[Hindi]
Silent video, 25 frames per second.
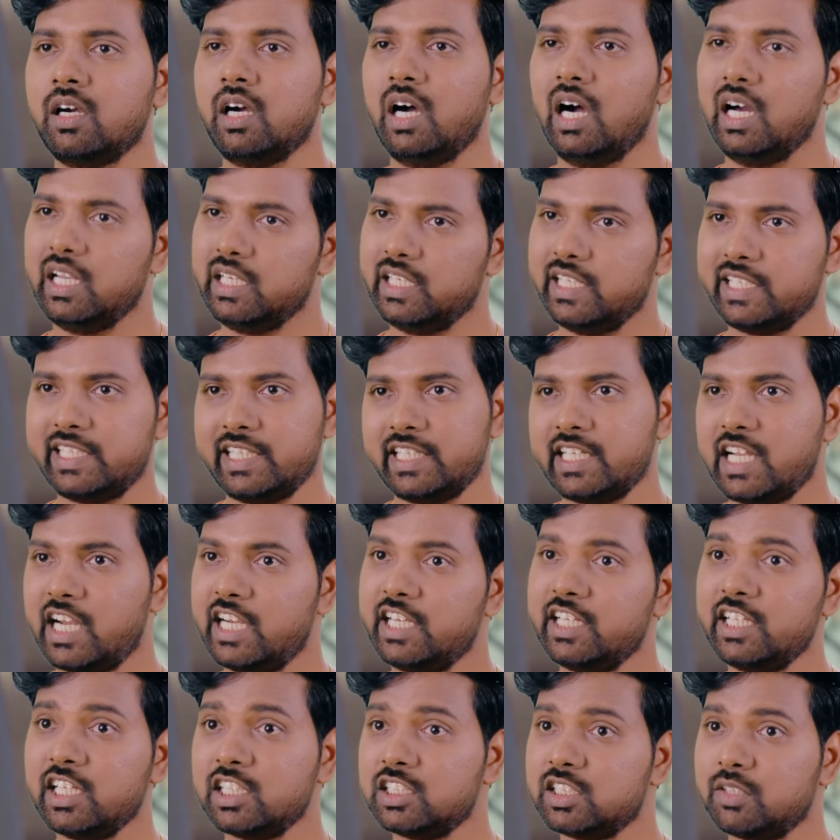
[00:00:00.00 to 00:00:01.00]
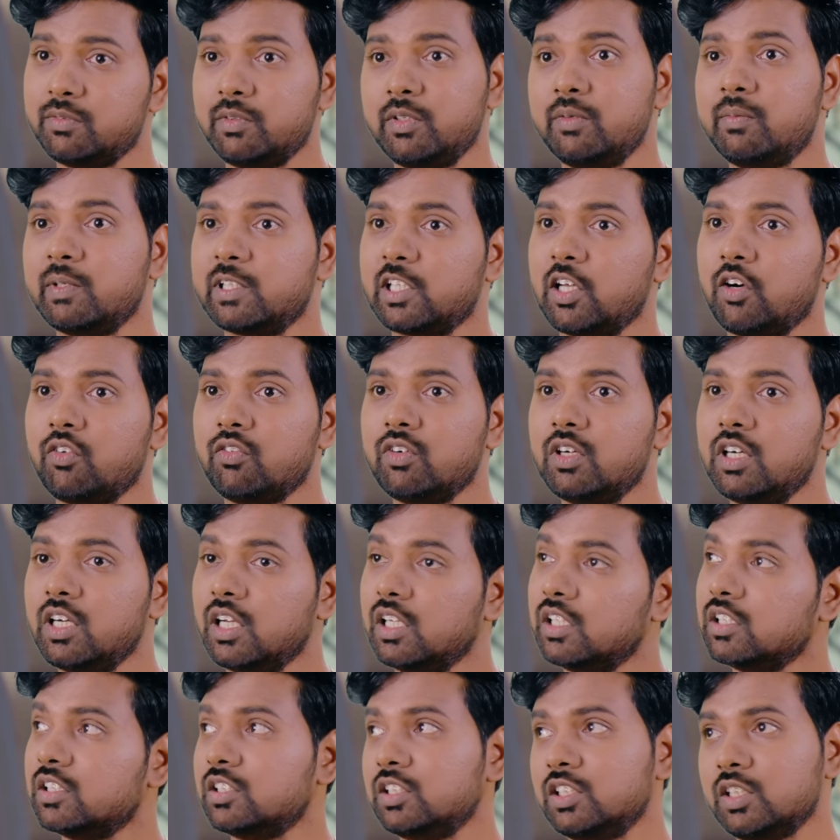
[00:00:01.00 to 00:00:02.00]
हाँ लेकिन आइडिया जब ही बताऊंगा
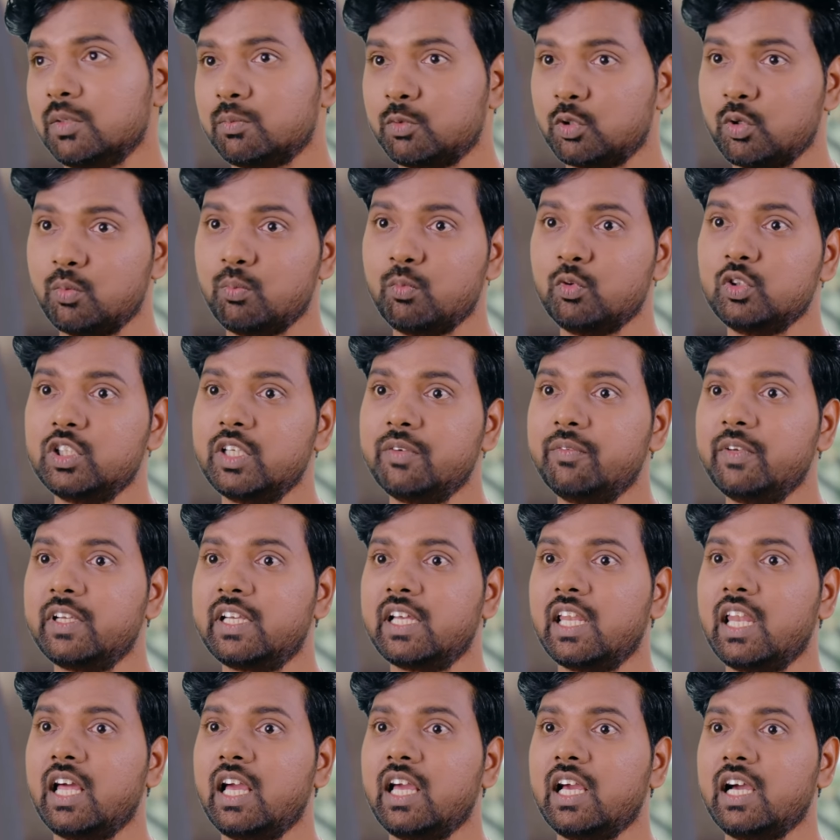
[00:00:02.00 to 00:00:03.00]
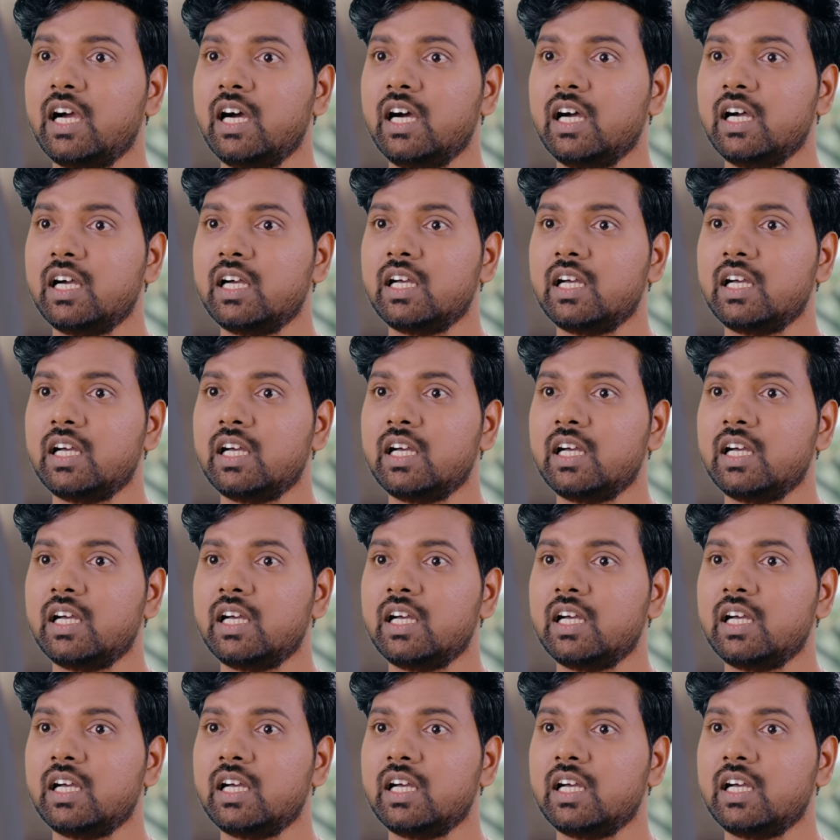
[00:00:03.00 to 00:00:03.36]
जब तुम मुझे भी खिलाएगा